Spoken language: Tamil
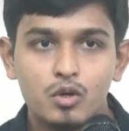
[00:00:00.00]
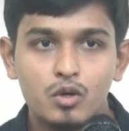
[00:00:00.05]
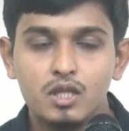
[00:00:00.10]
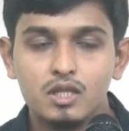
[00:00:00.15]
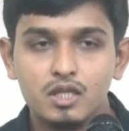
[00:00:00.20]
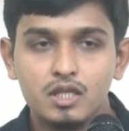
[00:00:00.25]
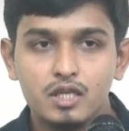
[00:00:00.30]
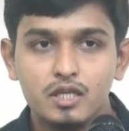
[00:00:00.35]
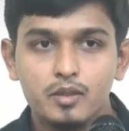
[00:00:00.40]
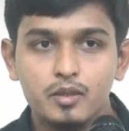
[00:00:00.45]

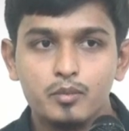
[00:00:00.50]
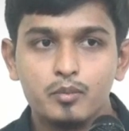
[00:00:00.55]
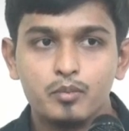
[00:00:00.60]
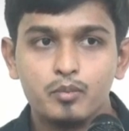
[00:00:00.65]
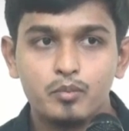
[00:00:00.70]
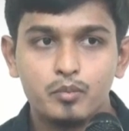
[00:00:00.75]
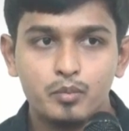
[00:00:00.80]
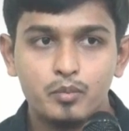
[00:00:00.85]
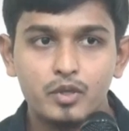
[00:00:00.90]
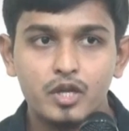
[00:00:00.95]
குழந்தை
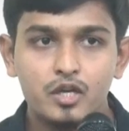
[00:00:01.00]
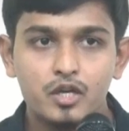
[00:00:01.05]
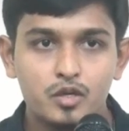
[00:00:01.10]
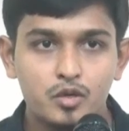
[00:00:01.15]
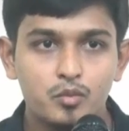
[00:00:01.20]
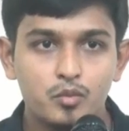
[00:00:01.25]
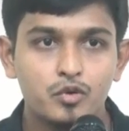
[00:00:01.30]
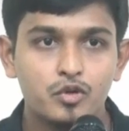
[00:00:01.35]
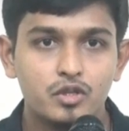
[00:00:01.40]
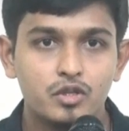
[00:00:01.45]

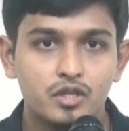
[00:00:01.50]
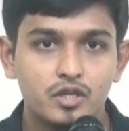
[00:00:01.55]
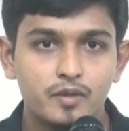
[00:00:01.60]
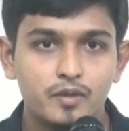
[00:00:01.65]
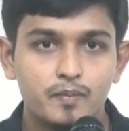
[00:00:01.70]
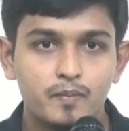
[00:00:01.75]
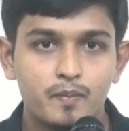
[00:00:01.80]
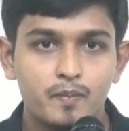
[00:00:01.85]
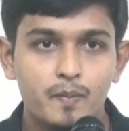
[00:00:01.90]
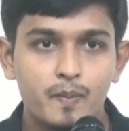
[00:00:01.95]
பிறக்கும்போது
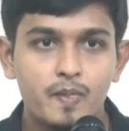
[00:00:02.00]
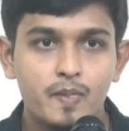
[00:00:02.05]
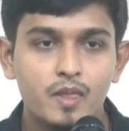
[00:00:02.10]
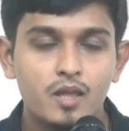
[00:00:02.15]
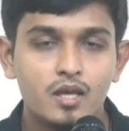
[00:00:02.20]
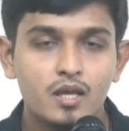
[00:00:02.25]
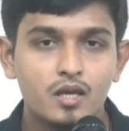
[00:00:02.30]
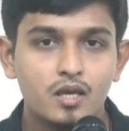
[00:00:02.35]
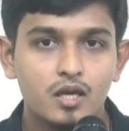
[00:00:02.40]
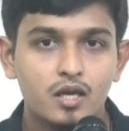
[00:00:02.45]

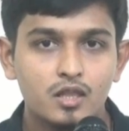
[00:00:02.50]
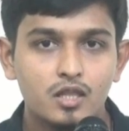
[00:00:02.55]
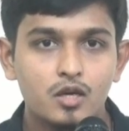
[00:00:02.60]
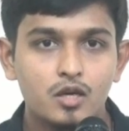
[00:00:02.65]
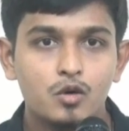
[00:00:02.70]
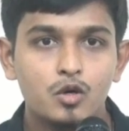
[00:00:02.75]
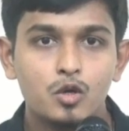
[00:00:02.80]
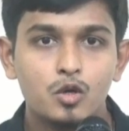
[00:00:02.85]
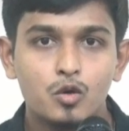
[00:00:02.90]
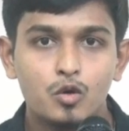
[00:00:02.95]
எந்த
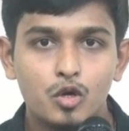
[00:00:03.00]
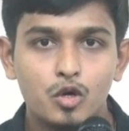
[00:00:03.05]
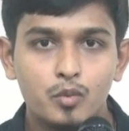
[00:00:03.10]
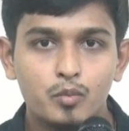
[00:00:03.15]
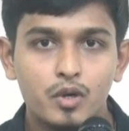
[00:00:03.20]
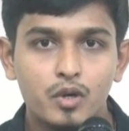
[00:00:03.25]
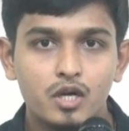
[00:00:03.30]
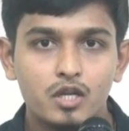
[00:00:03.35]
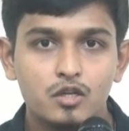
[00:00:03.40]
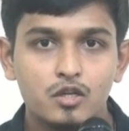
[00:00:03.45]
ஒரு
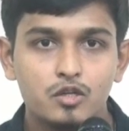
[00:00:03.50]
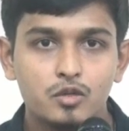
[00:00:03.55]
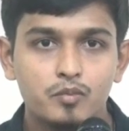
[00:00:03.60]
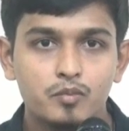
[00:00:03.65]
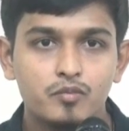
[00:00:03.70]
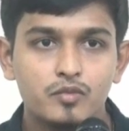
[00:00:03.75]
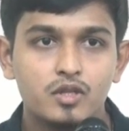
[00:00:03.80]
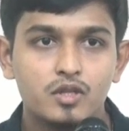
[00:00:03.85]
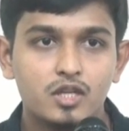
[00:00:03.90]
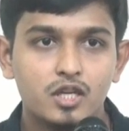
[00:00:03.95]

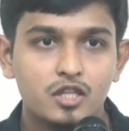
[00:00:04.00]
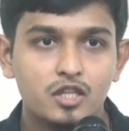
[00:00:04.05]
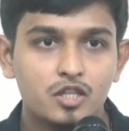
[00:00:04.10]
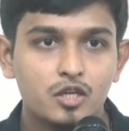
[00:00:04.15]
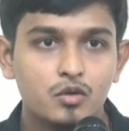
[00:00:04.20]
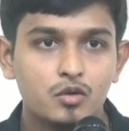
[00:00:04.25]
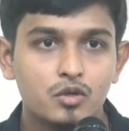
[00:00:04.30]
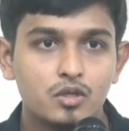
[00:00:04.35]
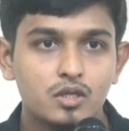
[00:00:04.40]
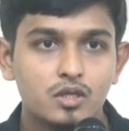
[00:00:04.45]
கோட்பாடுகளும்
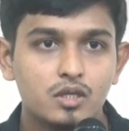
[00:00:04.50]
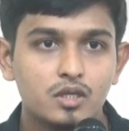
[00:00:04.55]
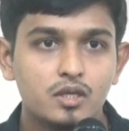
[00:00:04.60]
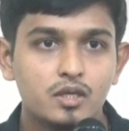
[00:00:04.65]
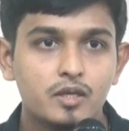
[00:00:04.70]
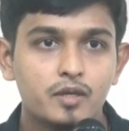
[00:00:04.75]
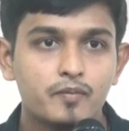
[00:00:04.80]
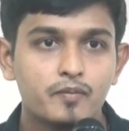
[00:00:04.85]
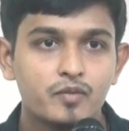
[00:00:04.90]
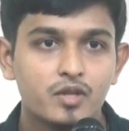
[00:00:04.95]
எந்த ஒரு
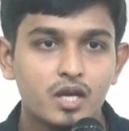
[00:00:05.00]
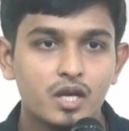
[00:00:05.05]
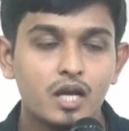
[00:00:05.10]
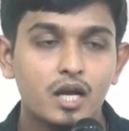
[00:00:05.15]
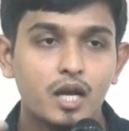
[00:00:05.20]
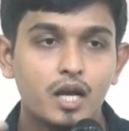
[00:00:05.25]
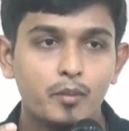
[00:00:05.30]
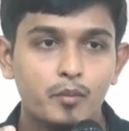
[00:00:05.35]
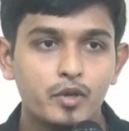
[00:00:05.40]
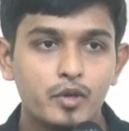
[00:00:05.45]

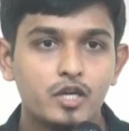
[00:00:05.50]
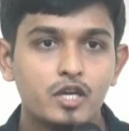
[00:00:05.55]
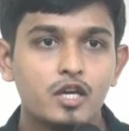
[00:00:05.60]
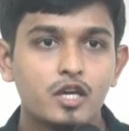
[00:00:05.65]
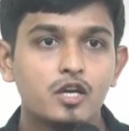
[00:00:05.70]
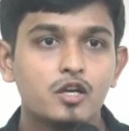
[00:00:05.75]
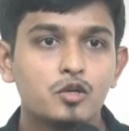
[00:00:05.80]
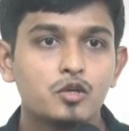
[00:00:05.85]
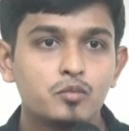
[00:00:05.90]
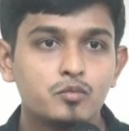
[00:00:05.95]

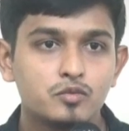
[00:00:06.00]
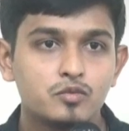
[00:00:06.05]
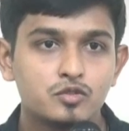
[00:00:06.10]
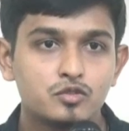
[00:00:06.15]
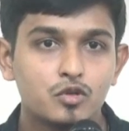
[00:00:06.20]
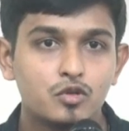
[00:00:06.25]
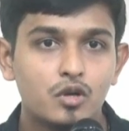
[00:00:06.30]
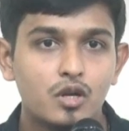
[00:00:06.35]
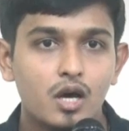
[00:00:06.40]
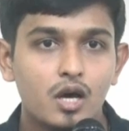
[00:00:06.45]
நம்பிக்கைகளும்
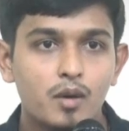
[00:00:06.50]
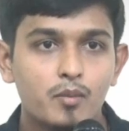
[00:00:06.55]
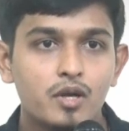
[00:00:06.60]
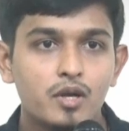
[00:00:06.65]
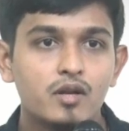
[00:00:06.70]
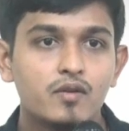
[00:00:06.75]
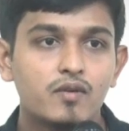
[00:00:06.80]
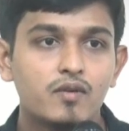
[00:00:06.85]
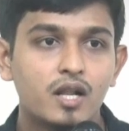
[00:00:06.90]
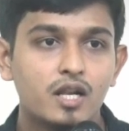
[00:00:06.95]

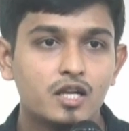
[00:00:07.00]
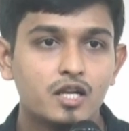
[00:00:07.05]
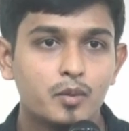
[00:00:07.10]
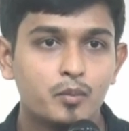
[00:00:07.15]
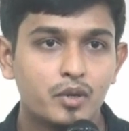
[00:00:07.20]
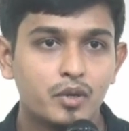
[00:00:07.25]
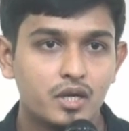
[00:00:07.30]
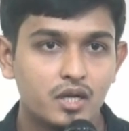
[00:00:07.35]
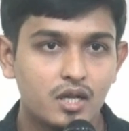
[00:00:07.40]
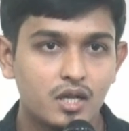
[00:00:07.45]
சொல்லாமல்
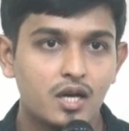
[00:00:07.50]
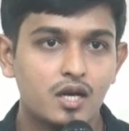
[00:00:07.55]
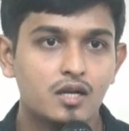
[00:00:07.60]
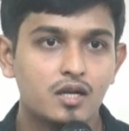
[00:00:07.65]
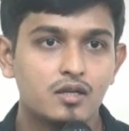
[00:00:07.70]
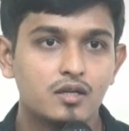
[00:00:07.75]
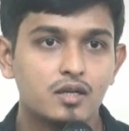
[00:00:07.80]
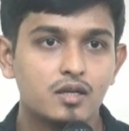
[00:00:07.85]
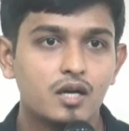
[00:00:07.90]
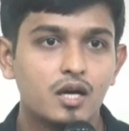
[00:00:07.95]

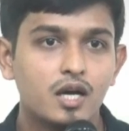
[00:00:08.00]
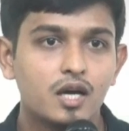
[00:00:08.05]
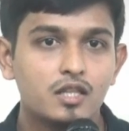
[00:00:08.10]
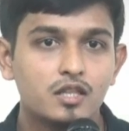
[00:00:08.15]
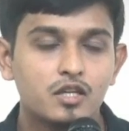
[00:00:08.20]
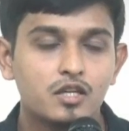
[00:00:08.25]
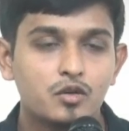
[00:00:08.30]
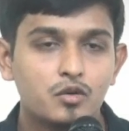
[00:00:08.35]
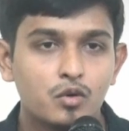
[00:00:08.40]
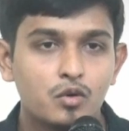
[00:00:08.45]
வளர்க்கப்பட்டால்
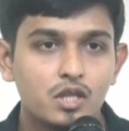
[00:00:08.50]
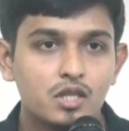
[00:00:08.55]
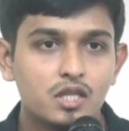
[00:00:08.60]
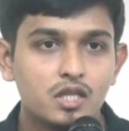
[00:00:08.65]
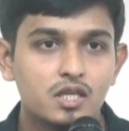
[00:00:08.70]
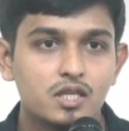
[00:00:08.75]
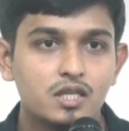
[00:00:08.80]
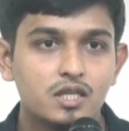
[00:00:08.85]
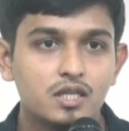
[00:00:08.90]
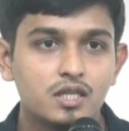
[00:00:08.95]
அந்த
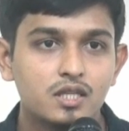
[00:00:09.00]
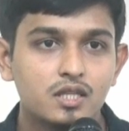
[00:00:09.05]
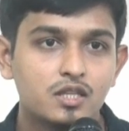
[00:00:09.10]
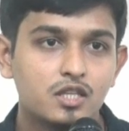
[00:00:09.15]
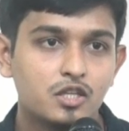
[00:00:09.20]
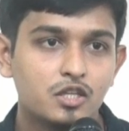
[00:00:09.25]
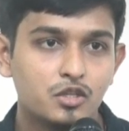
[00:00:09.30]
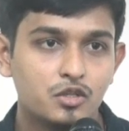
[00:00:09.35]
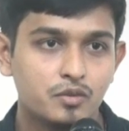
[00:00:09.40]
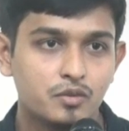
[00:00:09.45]
குழந்தைக்கு
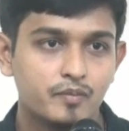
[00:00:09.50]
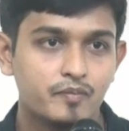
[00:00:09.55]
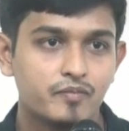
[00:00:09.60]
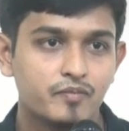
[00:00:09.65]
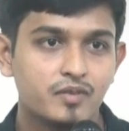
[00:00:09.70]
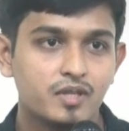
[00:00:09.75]
தெரியும்